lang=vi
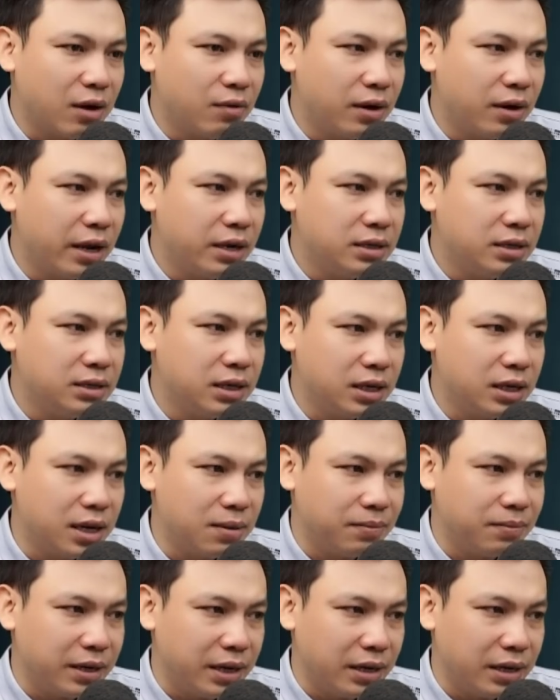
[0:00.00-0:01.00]
anh Thịnh
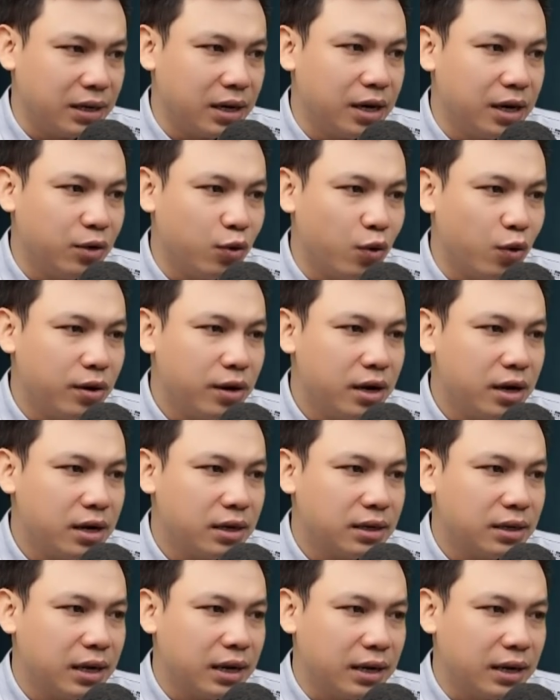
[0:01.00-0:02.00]
nhận ra được thì đã
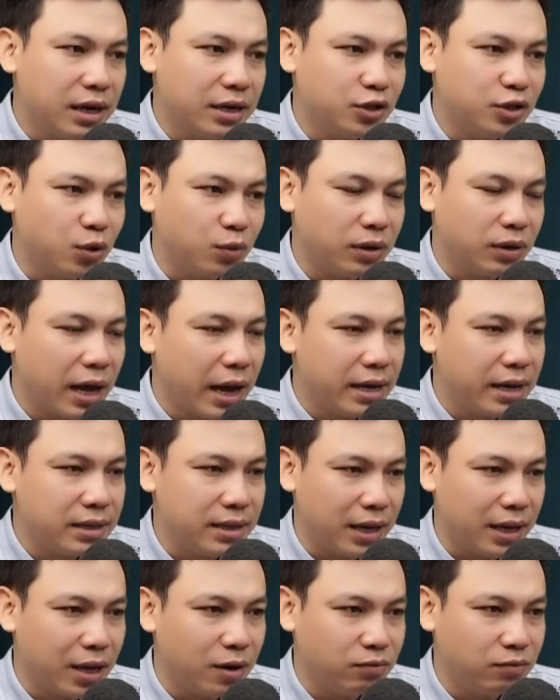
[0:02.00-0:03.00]
quá muộn.
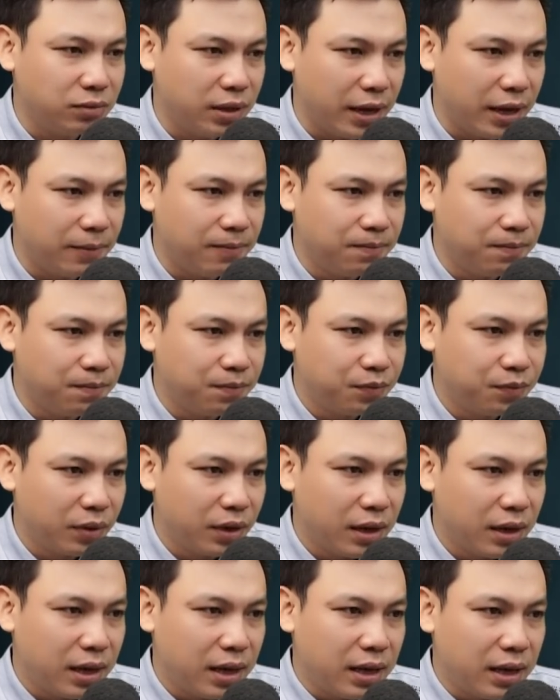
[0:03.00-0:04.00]
Nhân lúc anh kinh ngạc
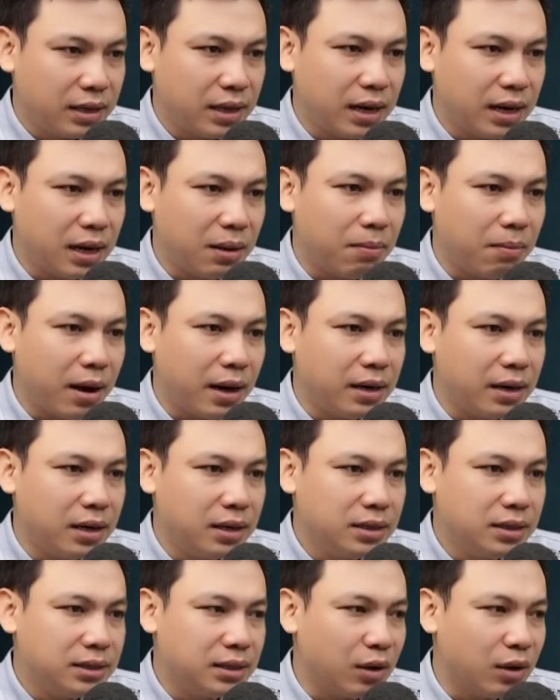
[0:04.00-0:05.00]
không biết xử lý ra
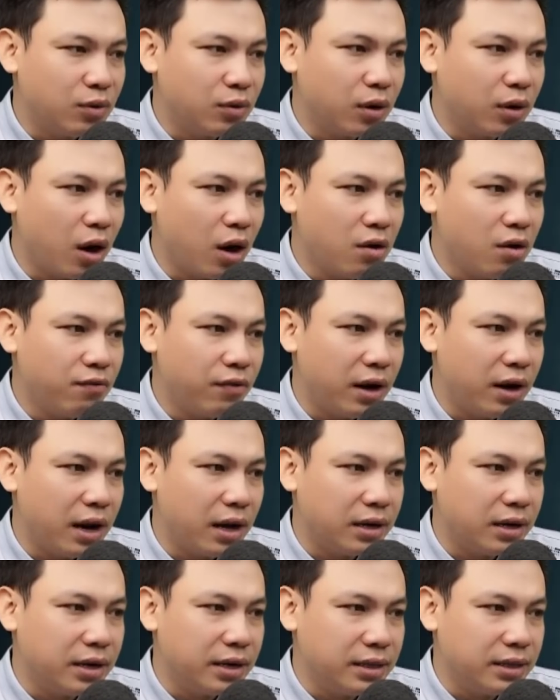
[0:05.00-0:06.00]
sao thì nó
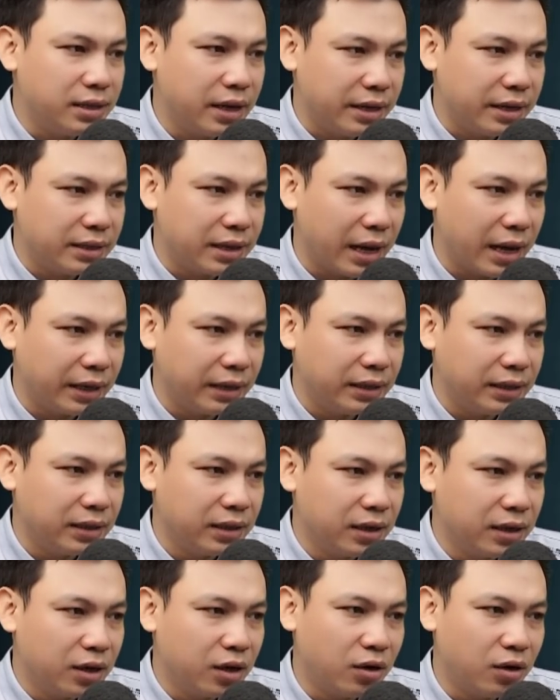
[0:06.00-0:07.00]
liền trồm lên cắn
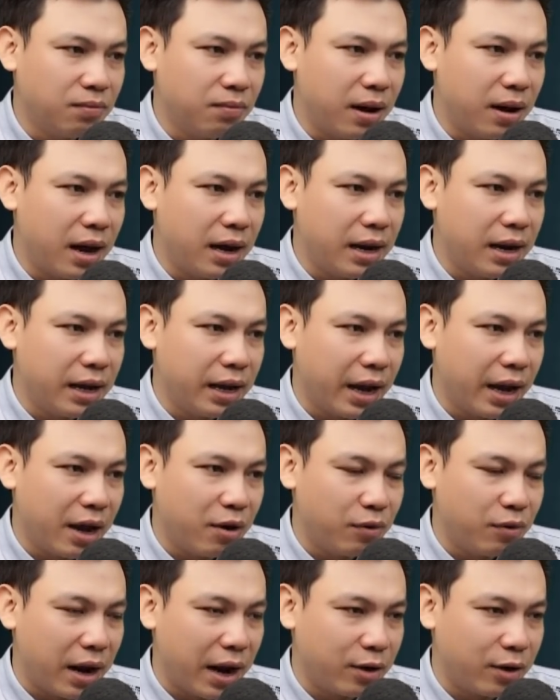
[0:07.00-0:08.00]
mạnh vào cổ của anh
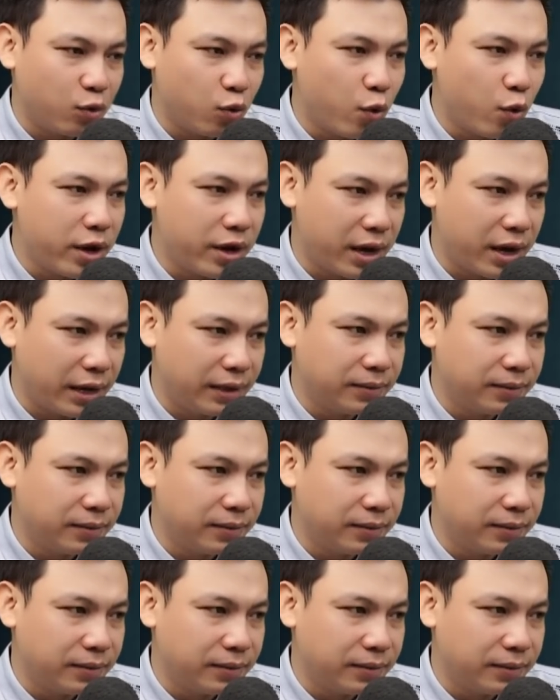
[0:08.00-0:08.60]
một phát nữa.